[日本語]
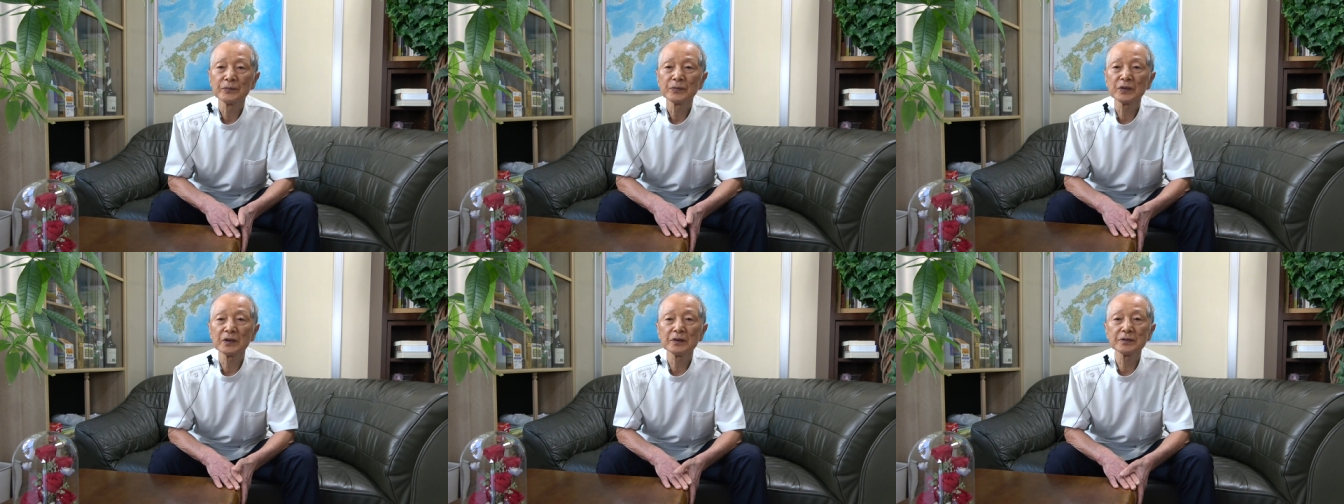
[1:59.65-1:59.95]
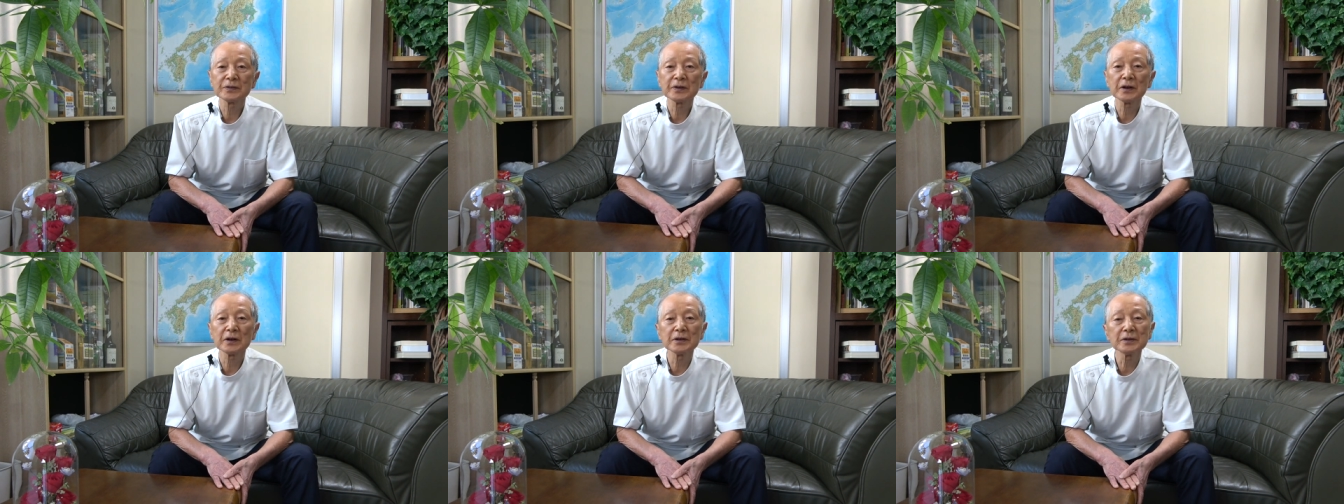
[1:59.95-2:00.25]
で
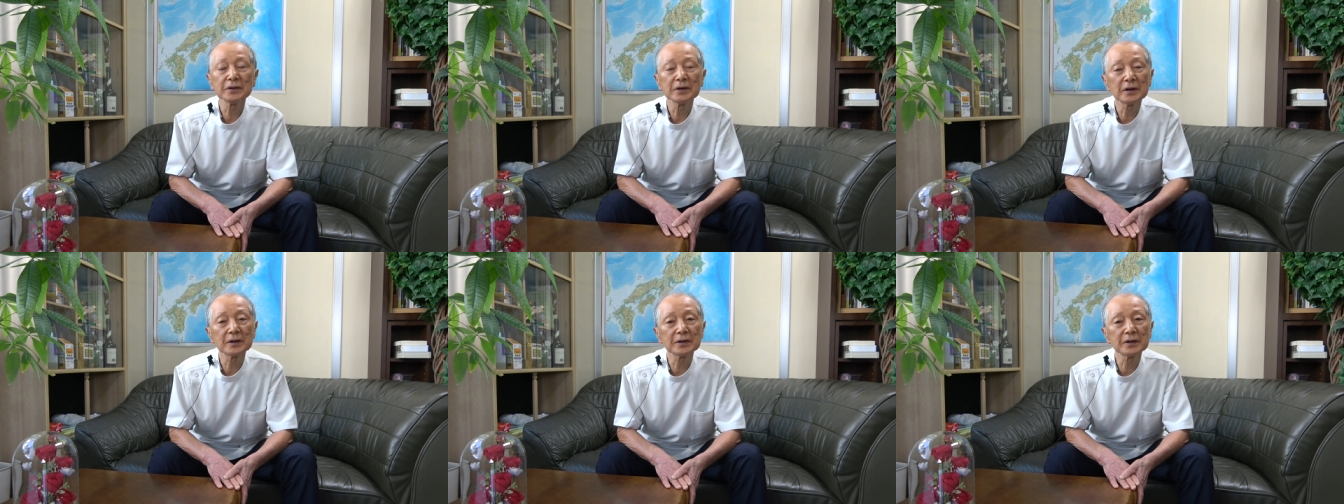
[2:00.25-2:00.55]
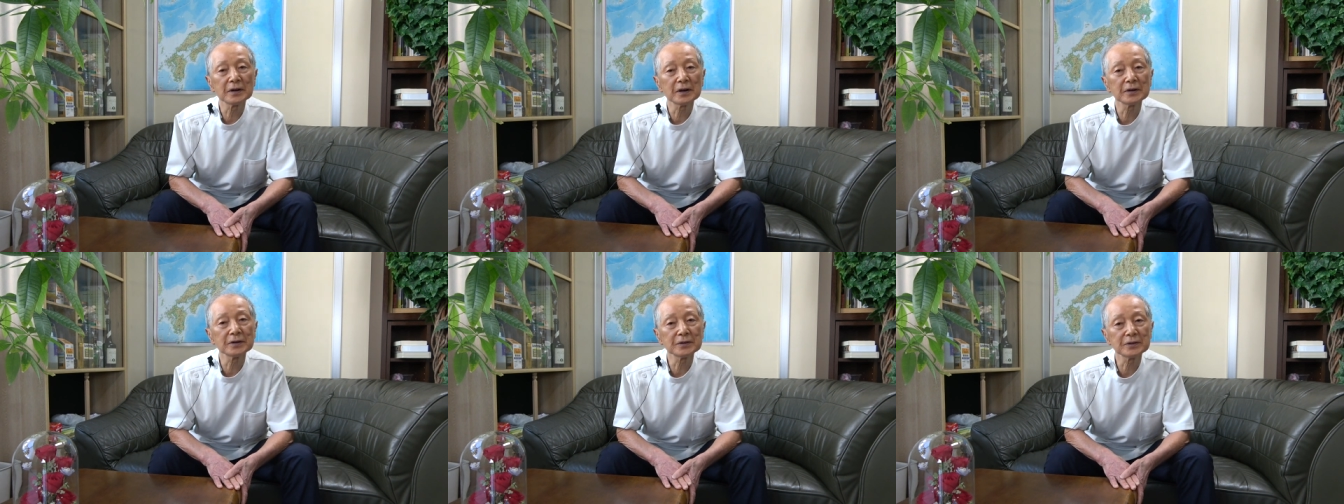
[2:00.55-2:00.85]
すから非難批
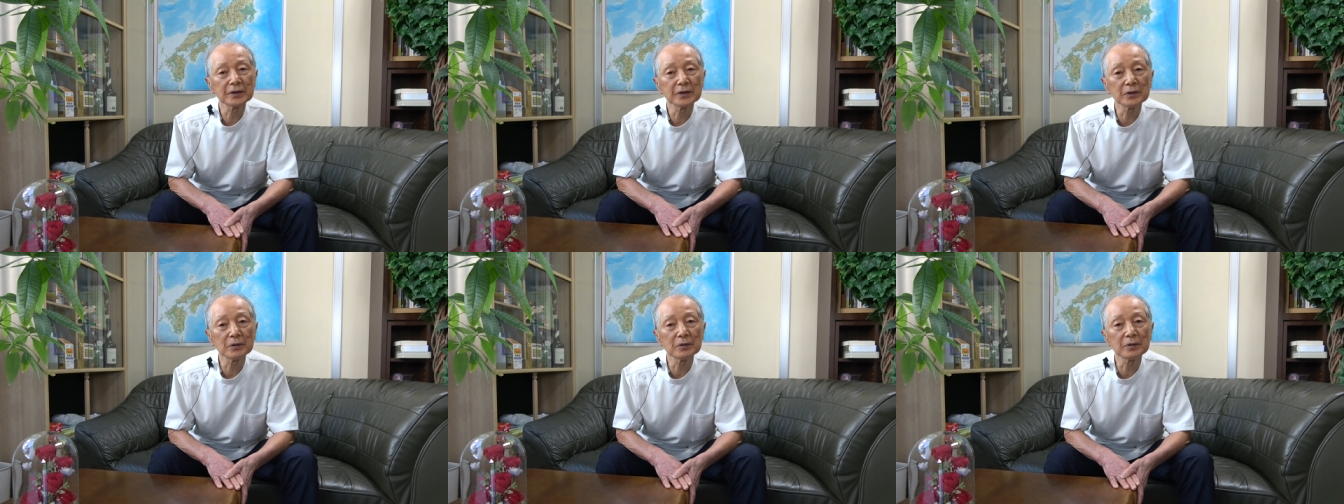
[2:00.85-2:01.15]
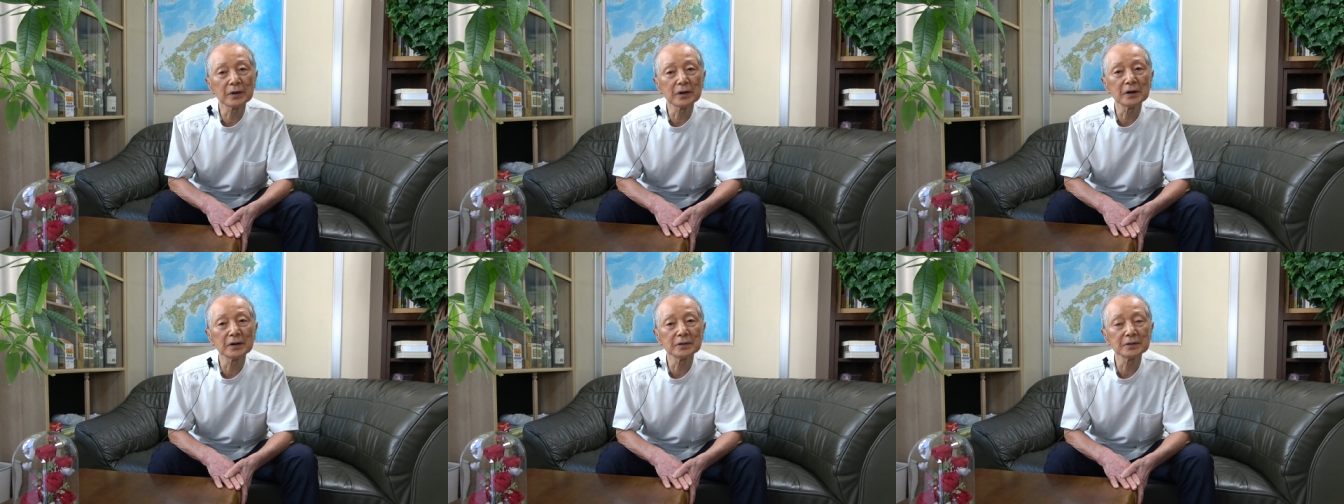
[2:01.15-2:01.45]
判否定を
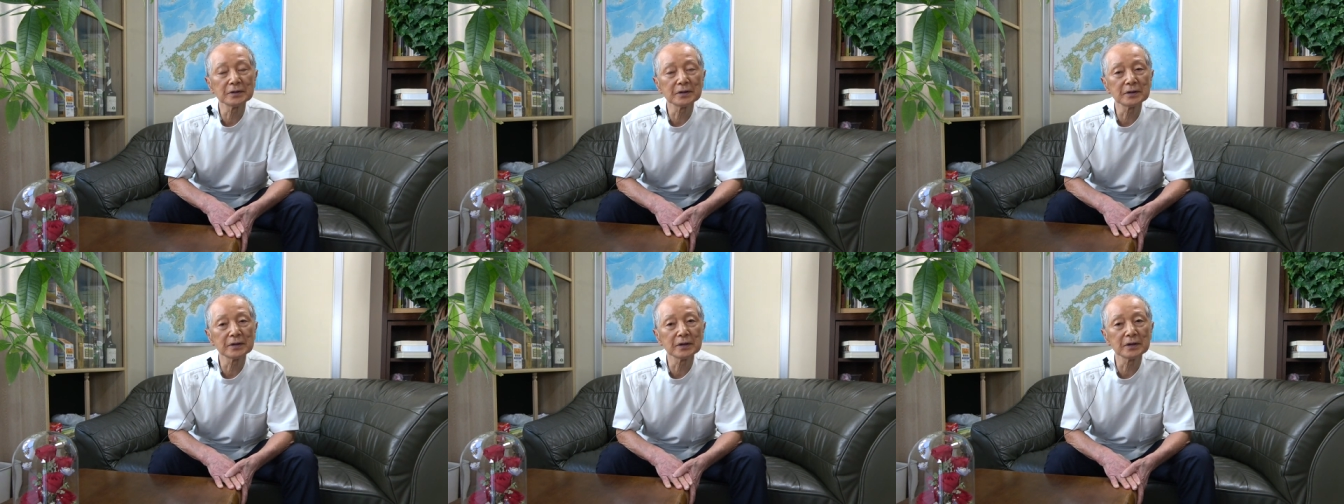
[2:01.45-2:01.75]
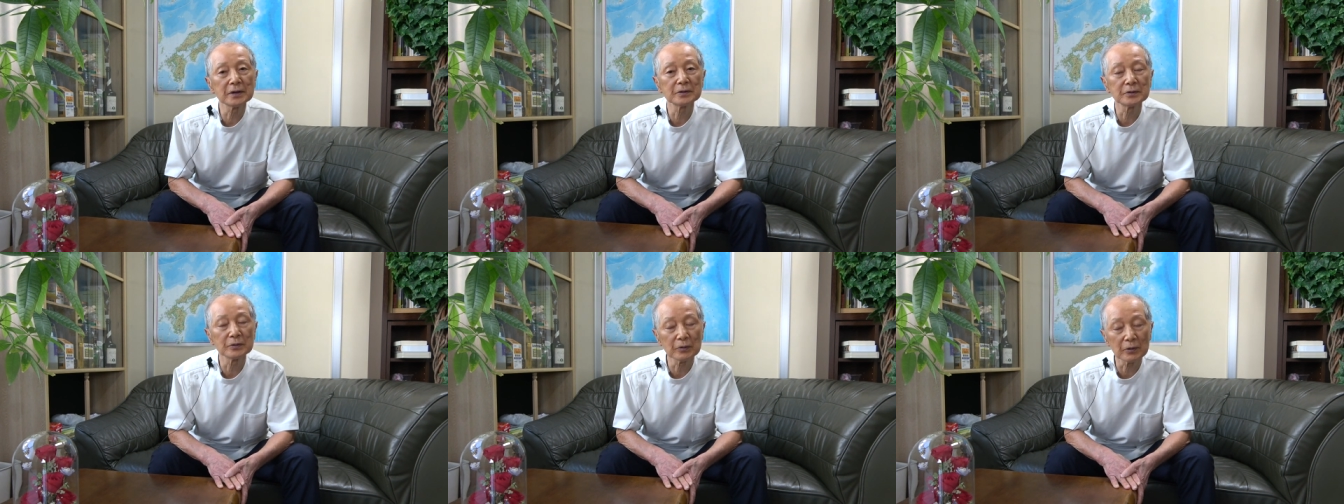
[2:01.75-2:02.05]
感じて
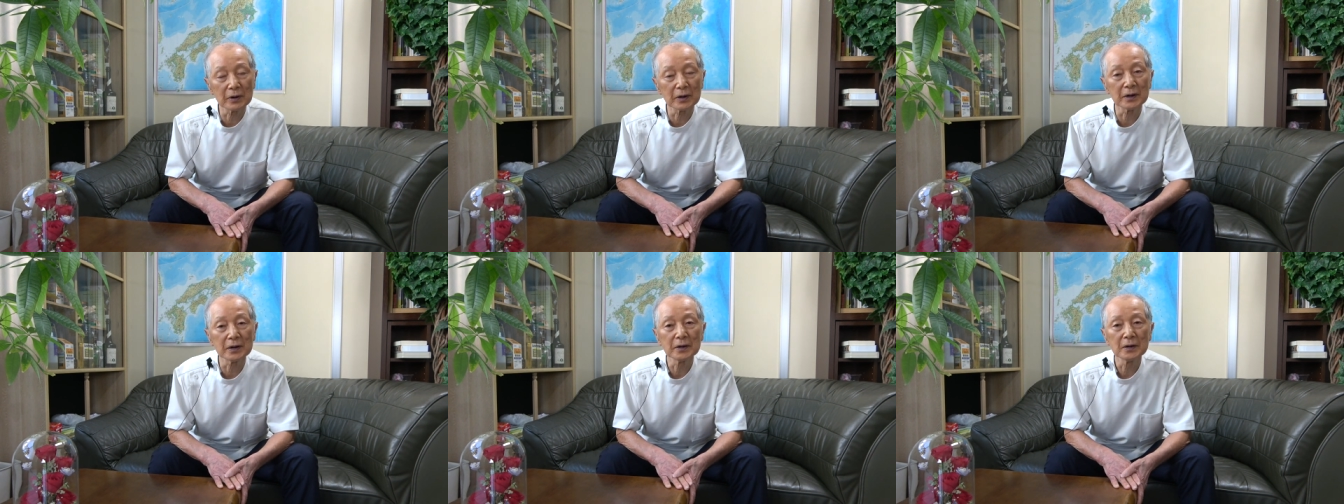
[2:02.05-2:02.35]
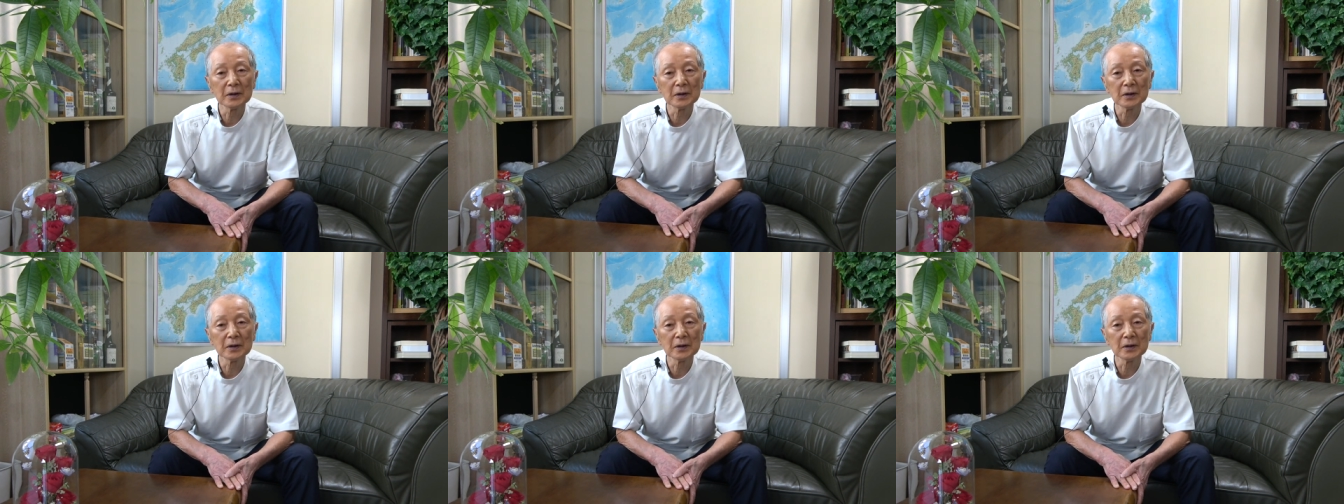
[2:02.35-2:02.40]
いるのは